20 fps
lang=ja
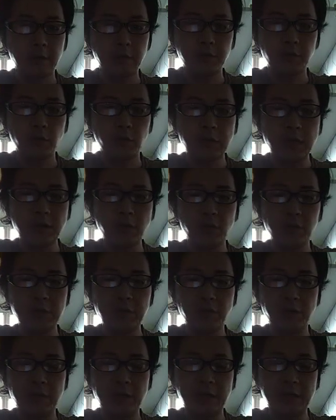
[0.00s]
証券口
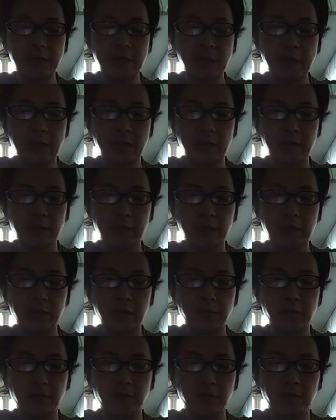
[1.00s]
座を開きたいっ
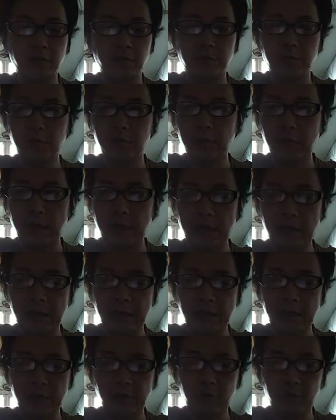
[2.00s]
ていう、
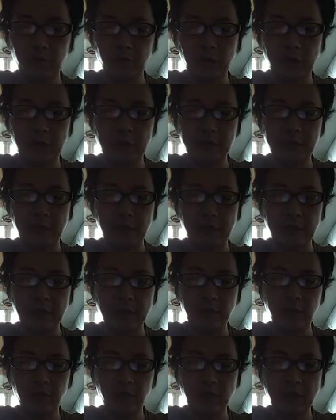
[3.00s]
えー、ご相談ですね、
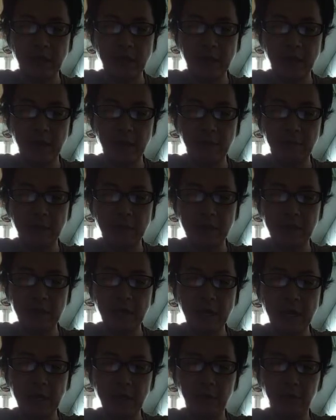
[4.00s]
ネットで、まあ、
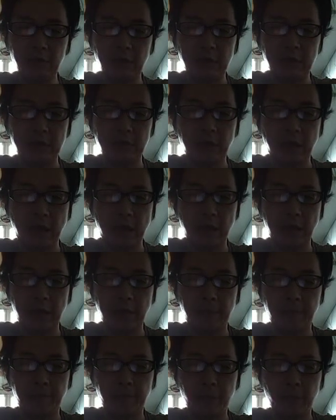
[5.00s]
インターネットでですね、
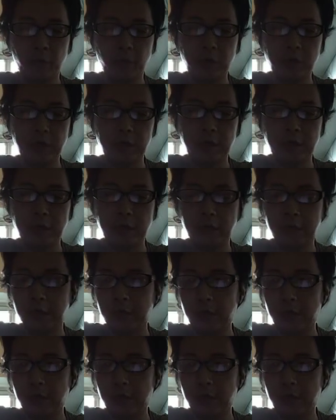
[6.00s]
オンラインで開き